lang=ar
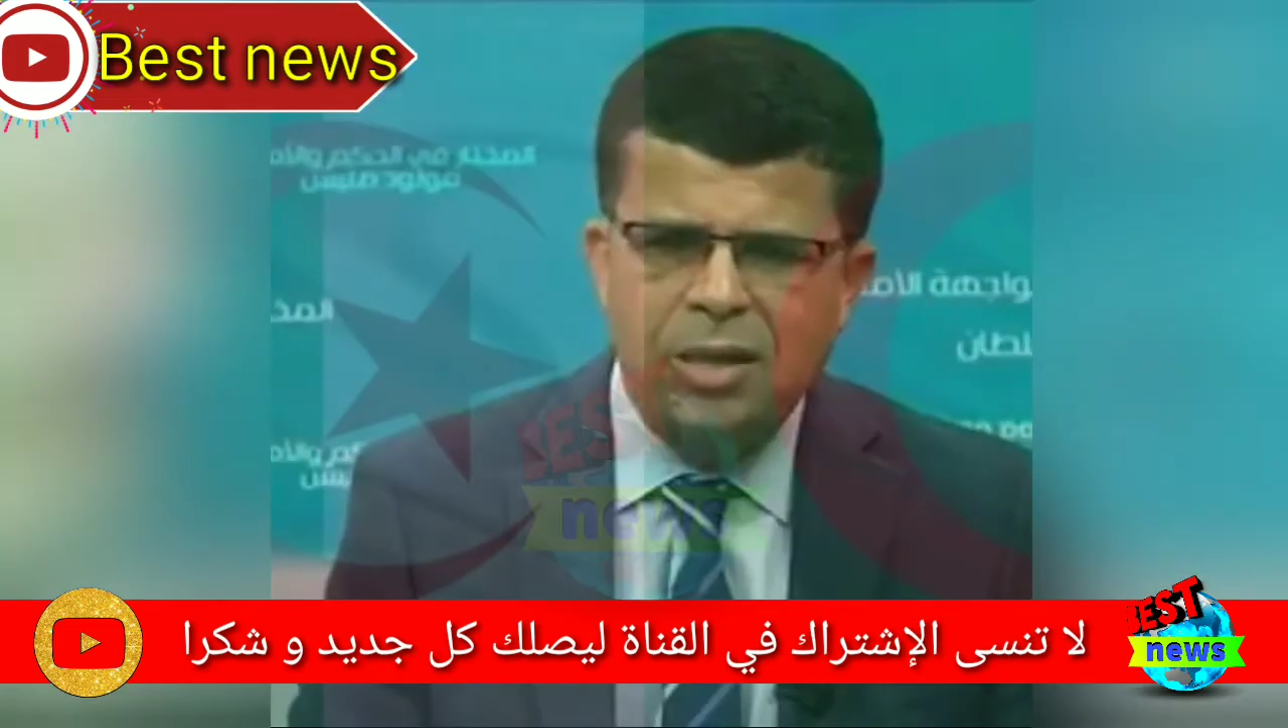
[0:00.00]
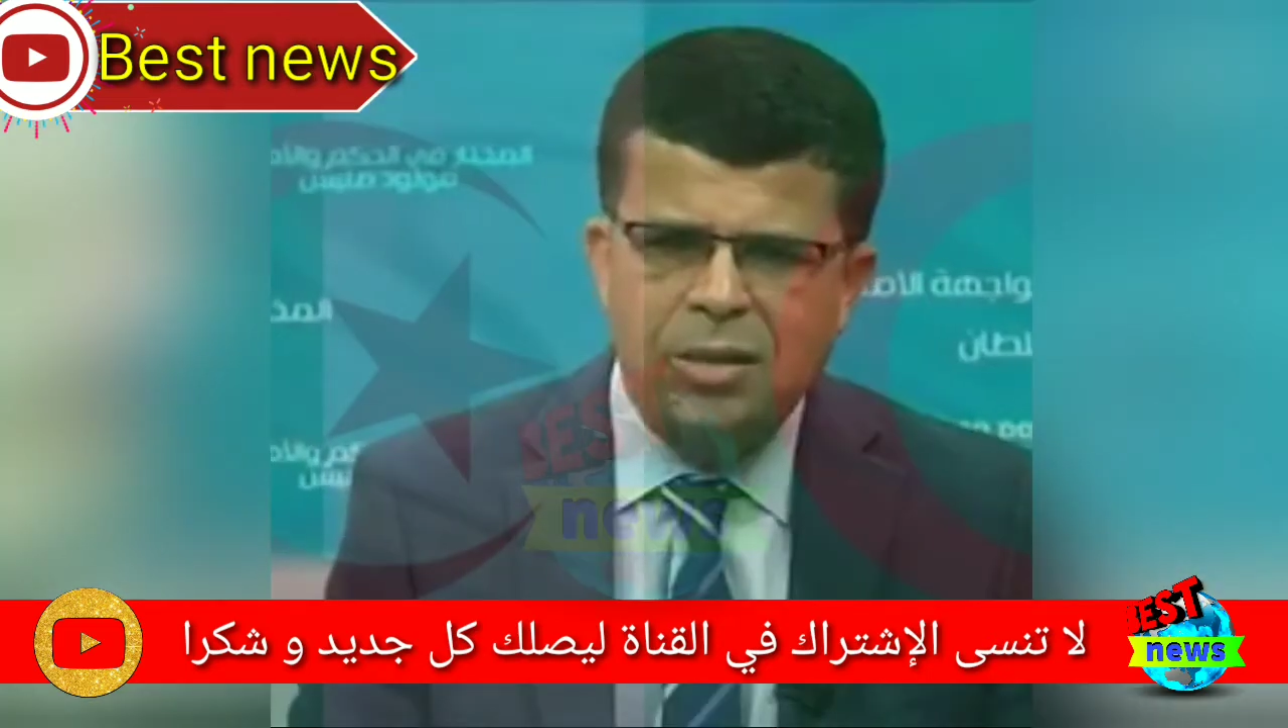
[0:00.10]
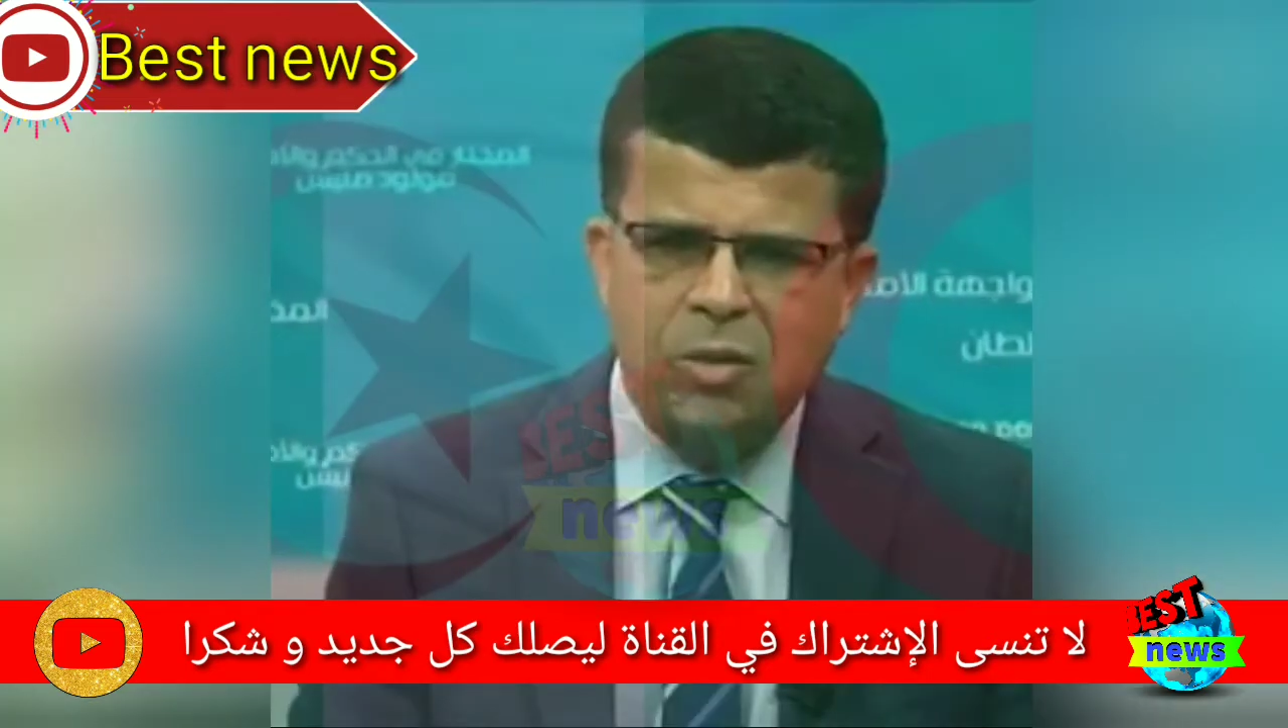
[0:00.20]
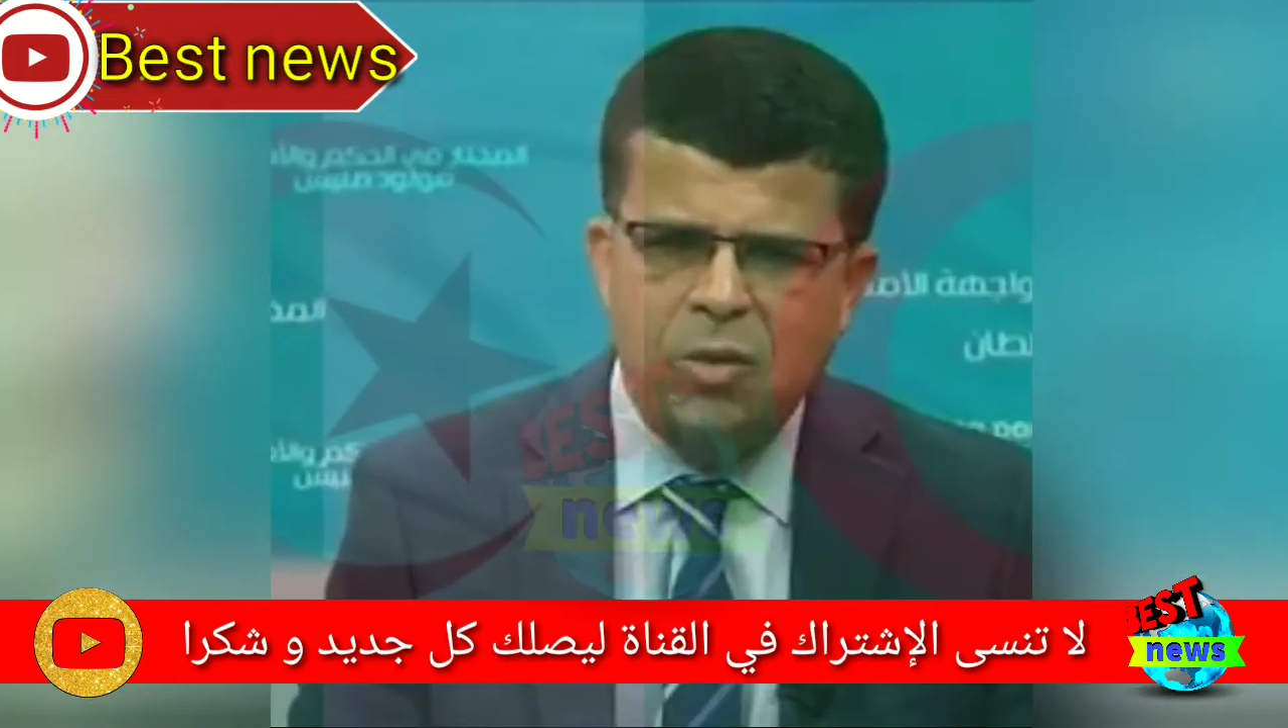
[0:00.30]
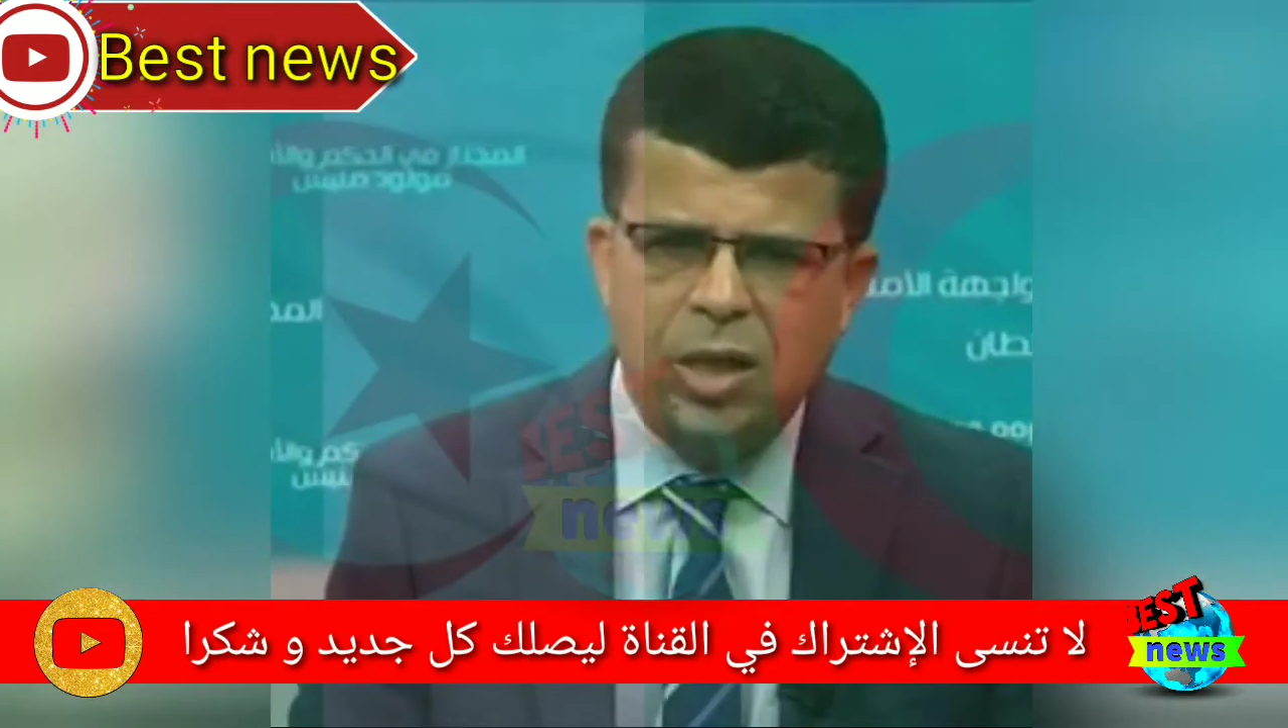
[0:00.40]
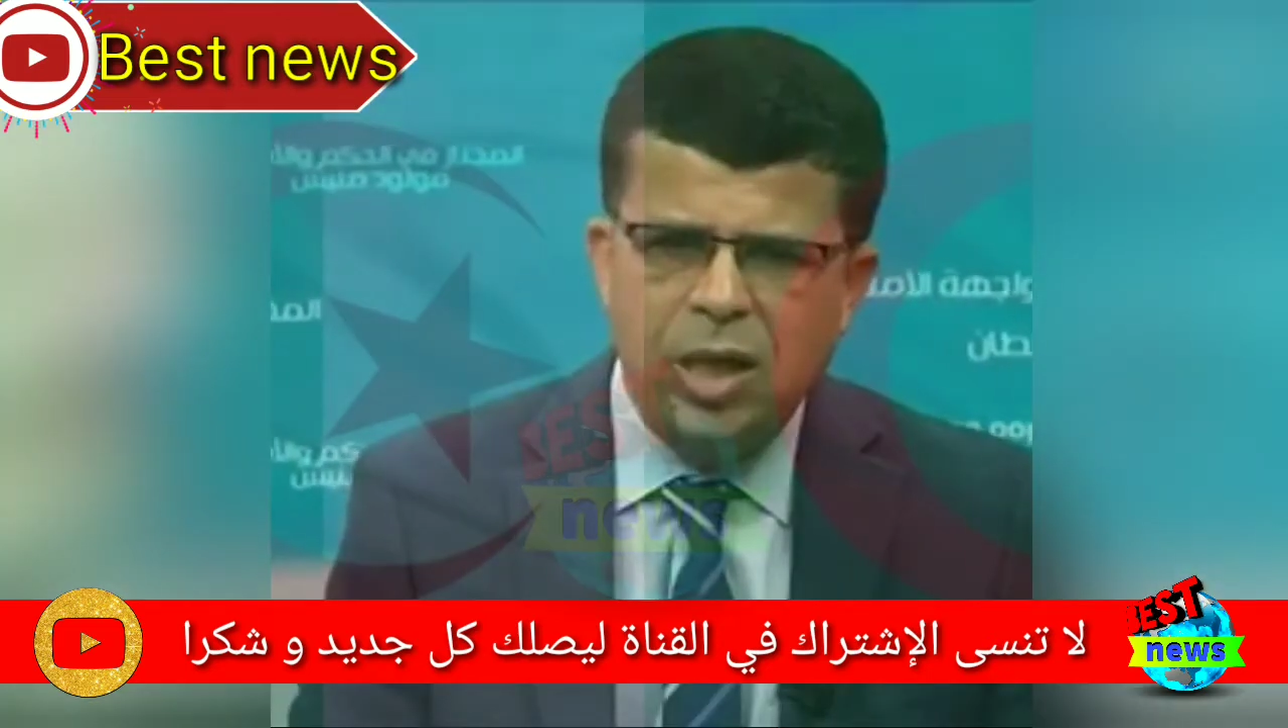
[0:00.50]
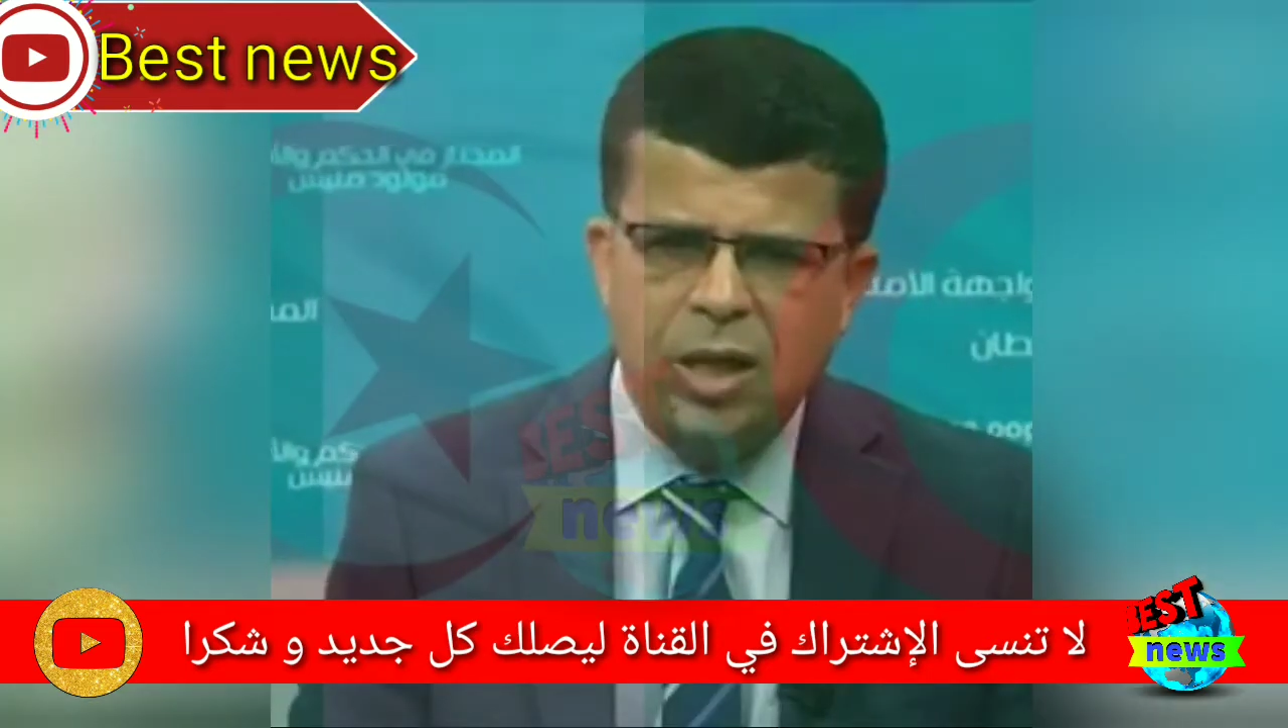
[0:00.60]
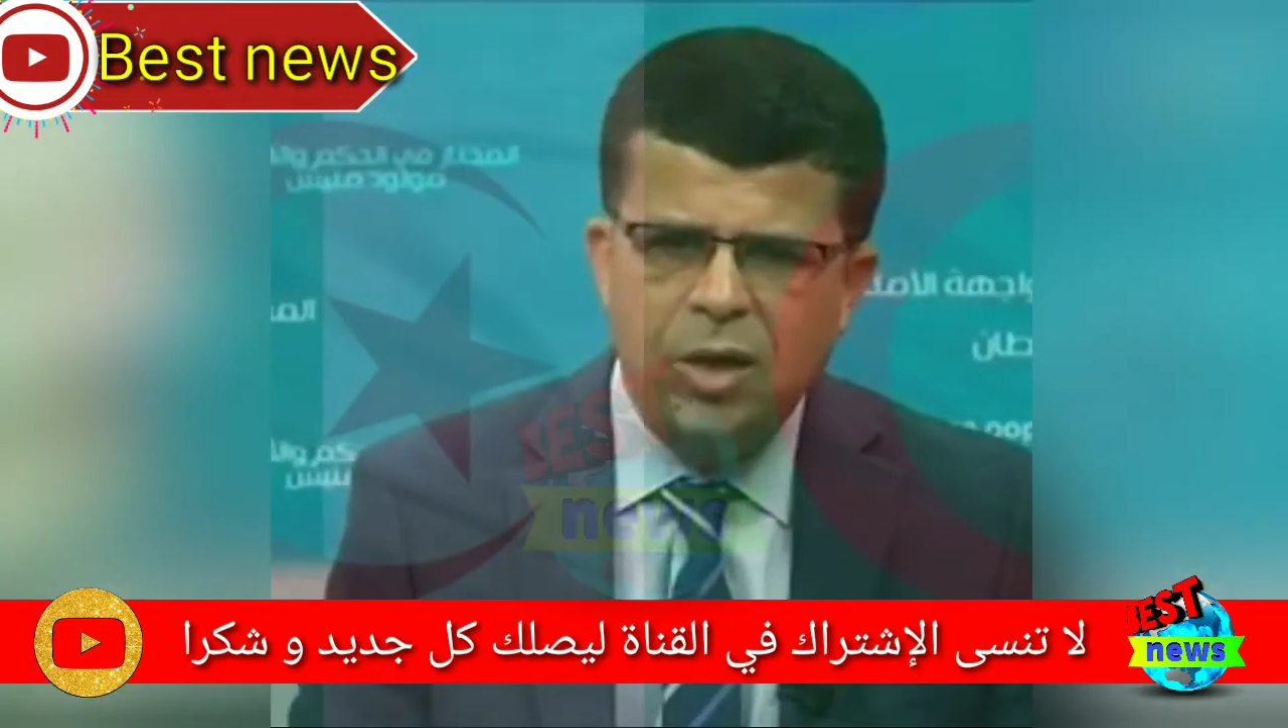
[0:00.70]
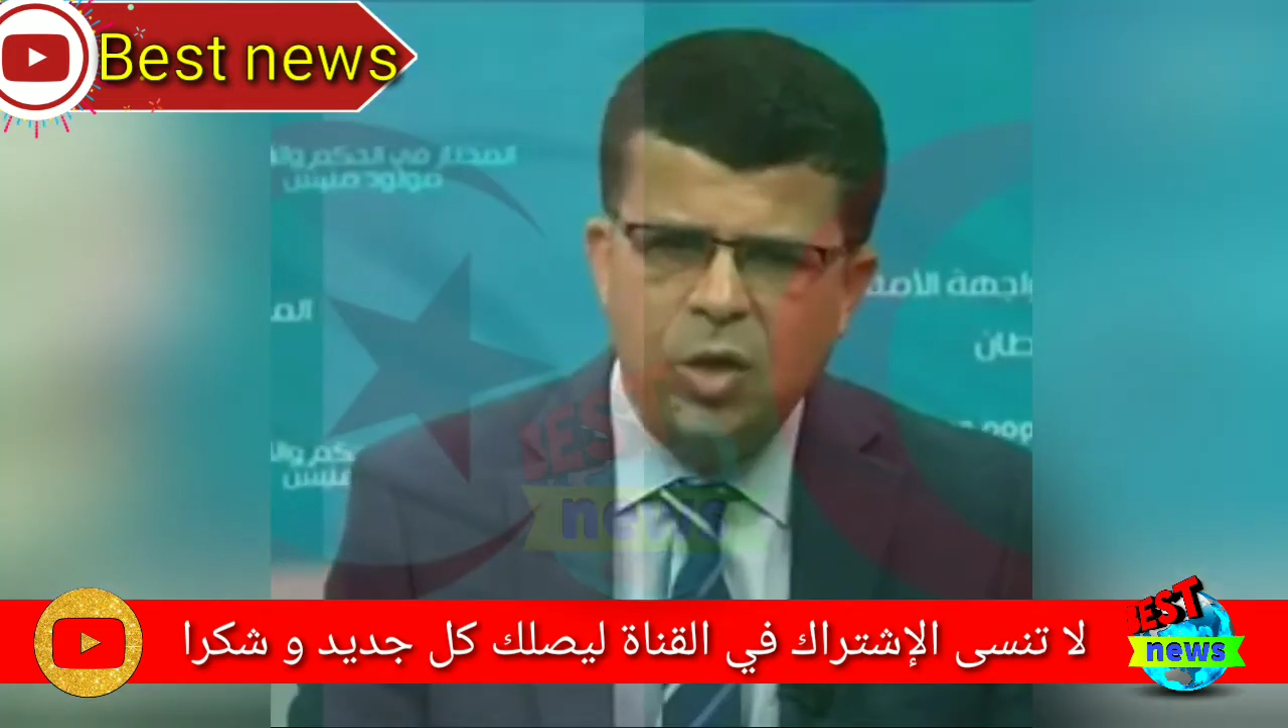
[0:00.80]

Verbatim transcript: عبد الباقي بن